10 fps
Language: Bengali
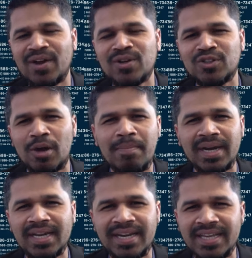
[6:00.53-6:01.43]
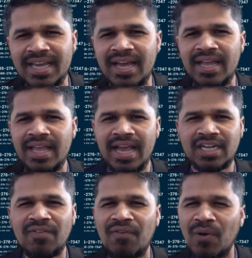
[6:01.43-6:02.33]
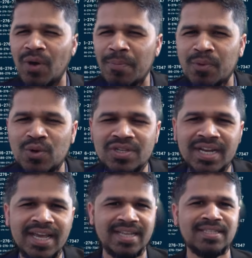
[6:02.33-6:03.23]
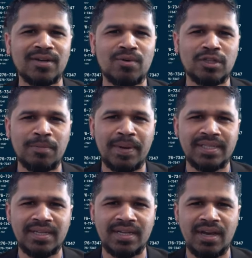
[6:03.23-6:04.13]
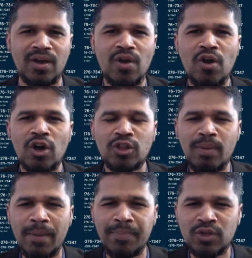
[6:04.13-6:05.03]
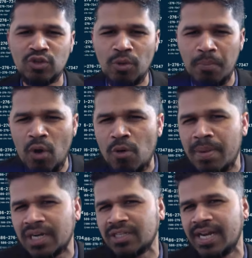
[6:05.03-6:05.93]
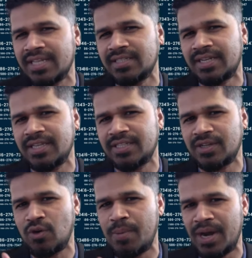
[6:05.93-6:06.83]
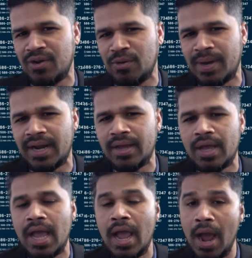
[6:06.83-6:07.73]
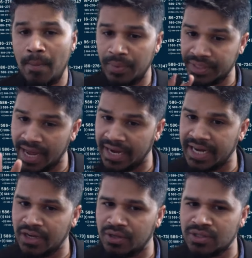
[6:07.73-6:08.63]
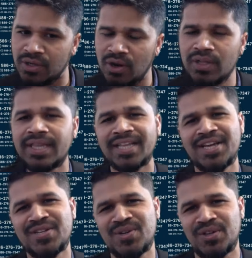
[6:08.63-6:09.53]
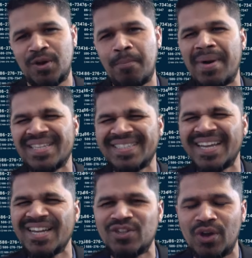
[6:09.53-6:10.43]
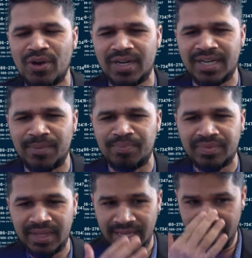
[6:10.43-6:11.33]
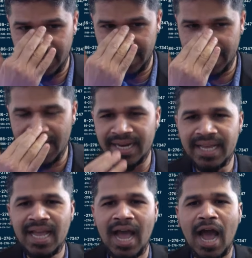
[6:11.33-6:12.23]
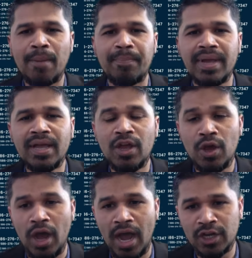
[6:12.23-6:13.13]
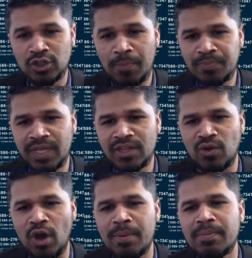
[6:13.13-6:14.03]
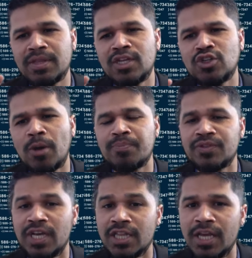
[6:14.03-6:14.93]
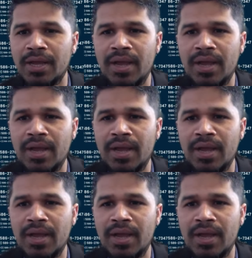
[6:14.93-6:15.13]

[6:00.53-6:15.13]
এখন জব মার্কেটে গিয়ে একটা ফলো আপ কোশ্চেনে অ্যান্সার করতে পারছেন না অথবা আপনি শুধু বুক ভার্সের অ্যান্সার দিচ্ছেন ওভার অ্যান্ড ওভার টার্গেট হচ্ছে হলো তাদের জন্য পাঁচ থেকে ছয় ঘন্টা এখানে আপনি সবচেয়ে ওয়েবের মধ্যে সবচেয়ে